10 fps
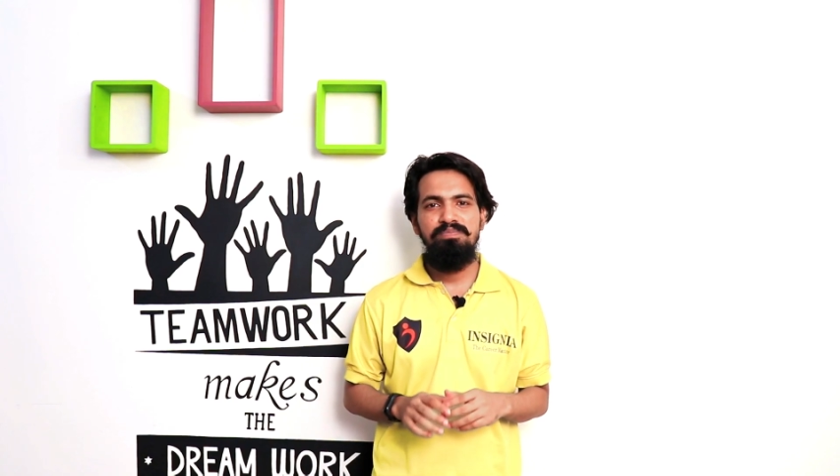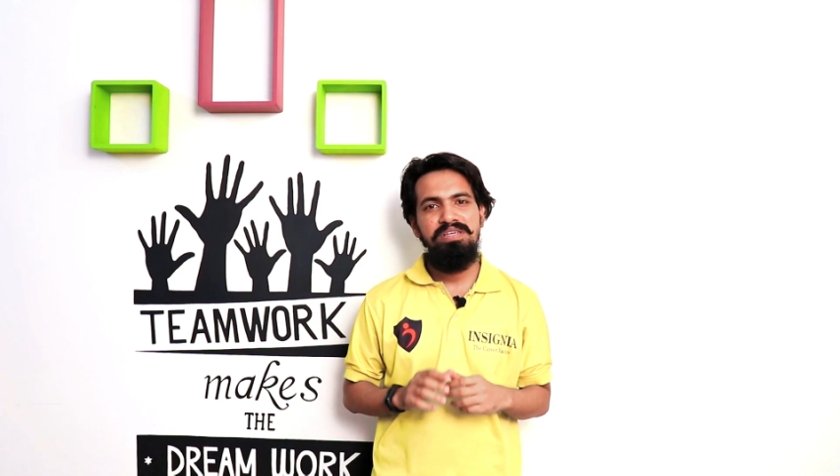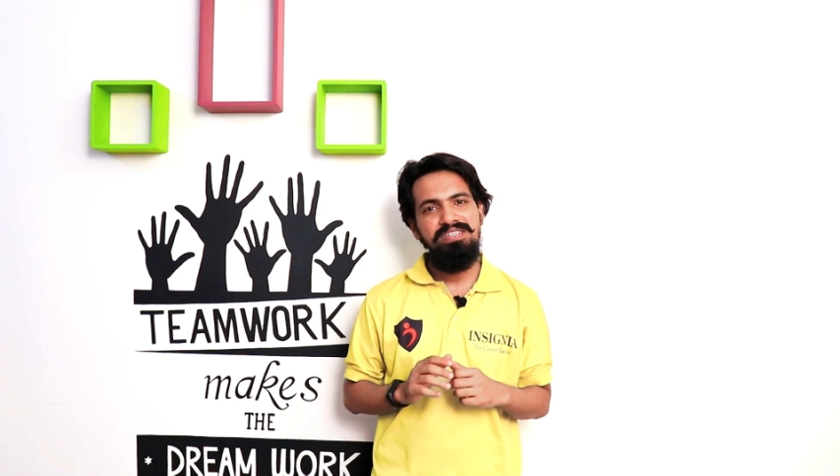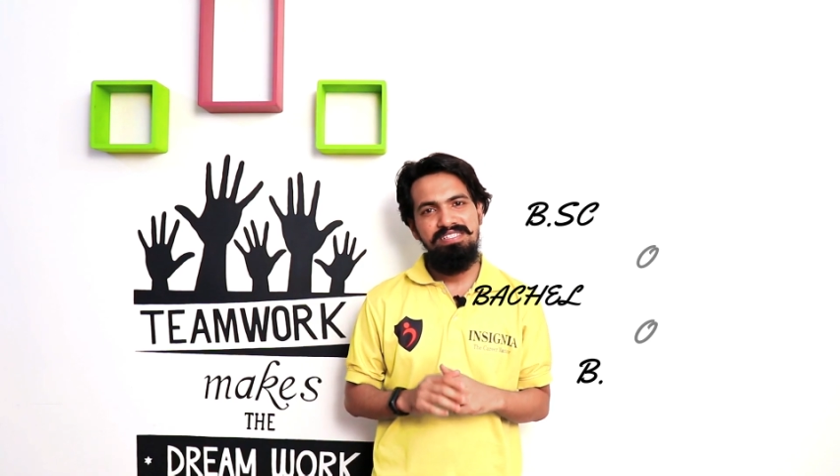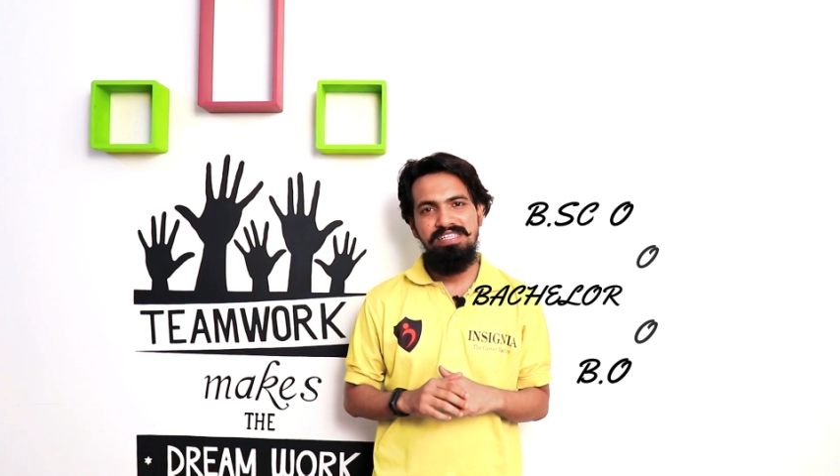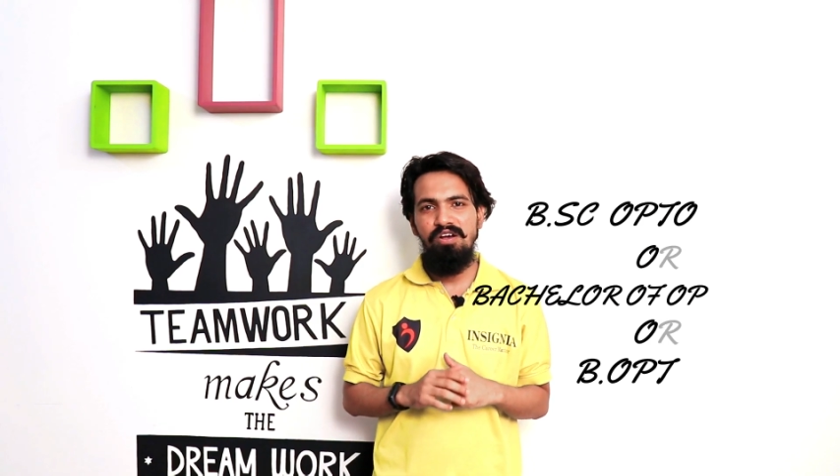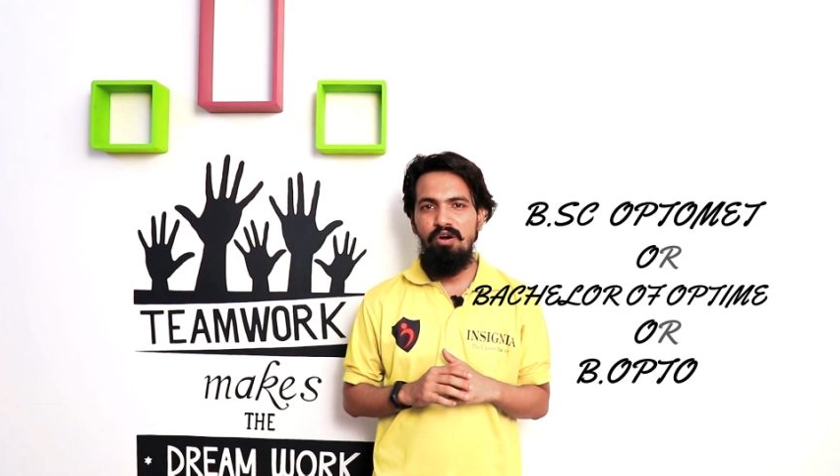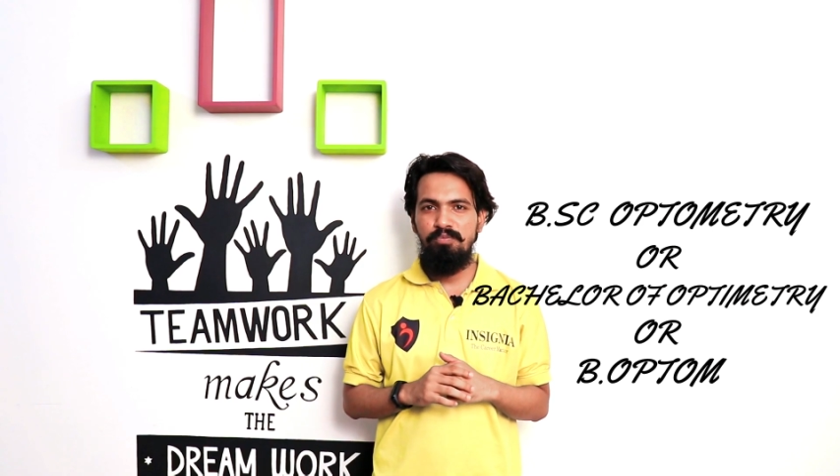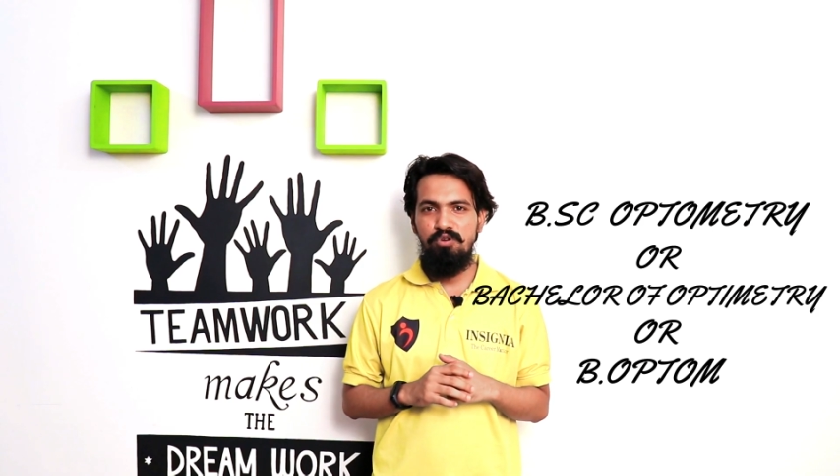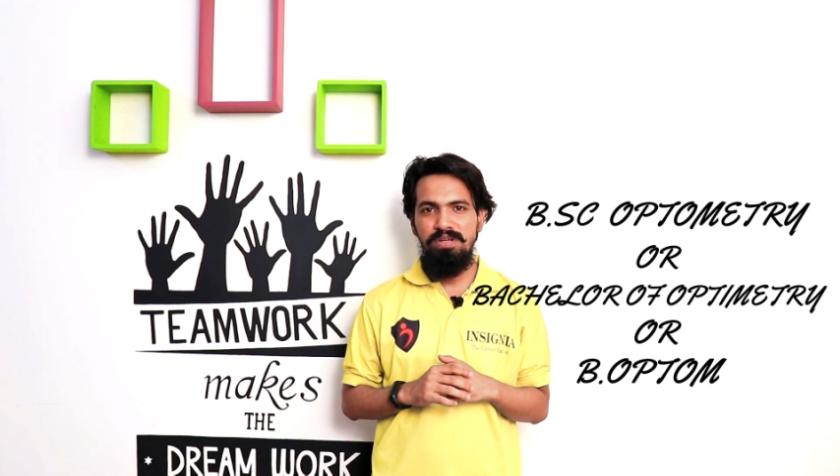বিএসসি
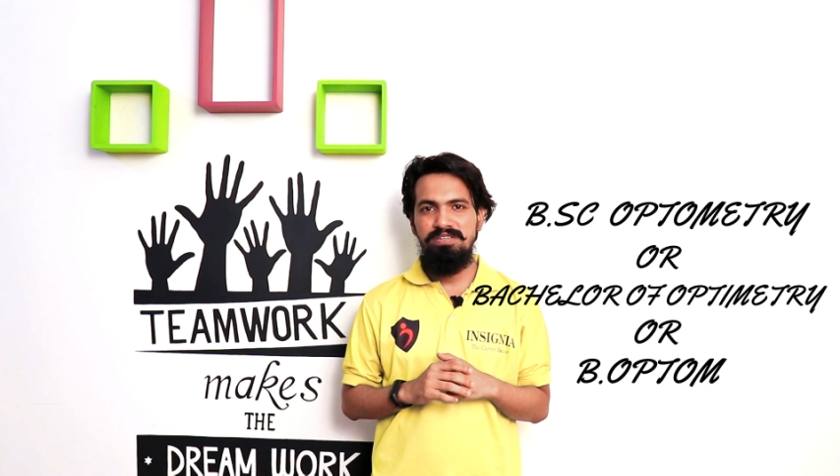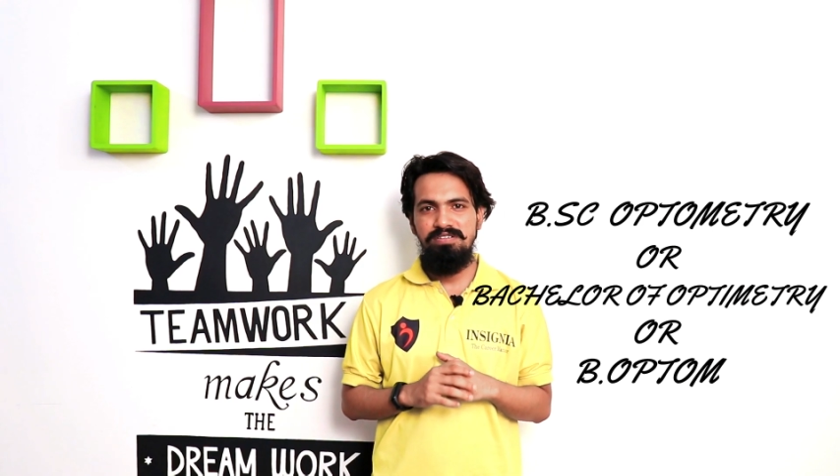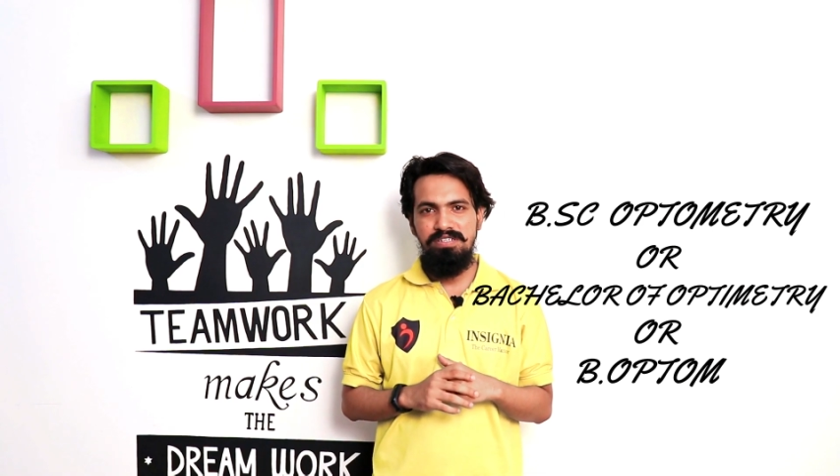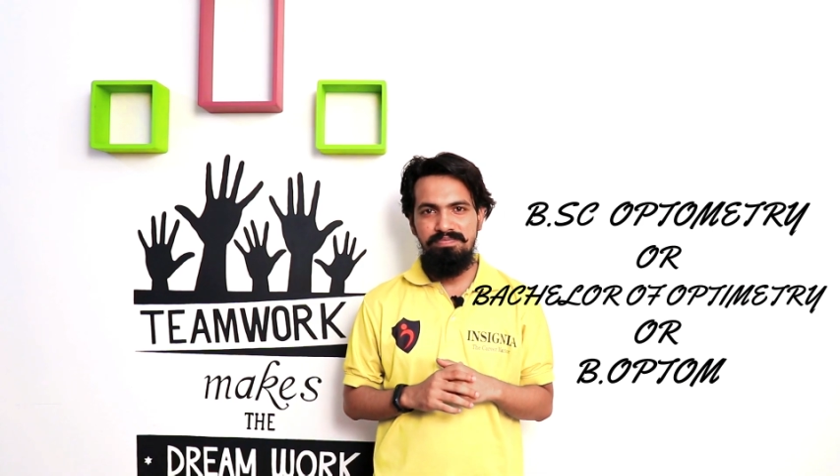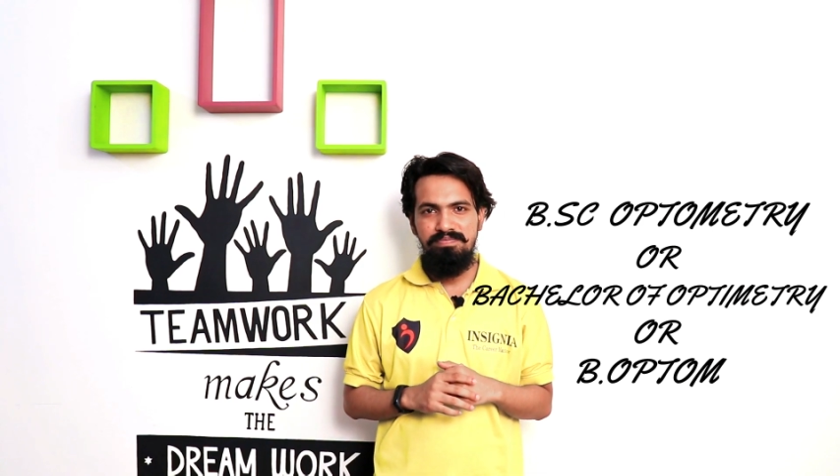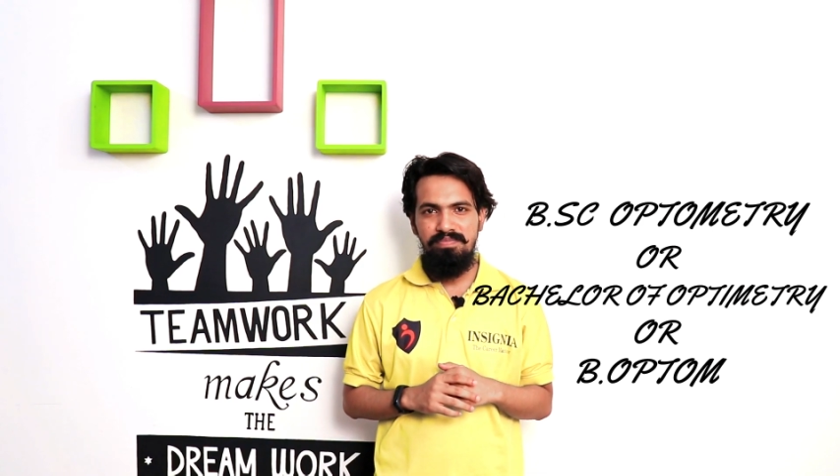অপটোমেট্রি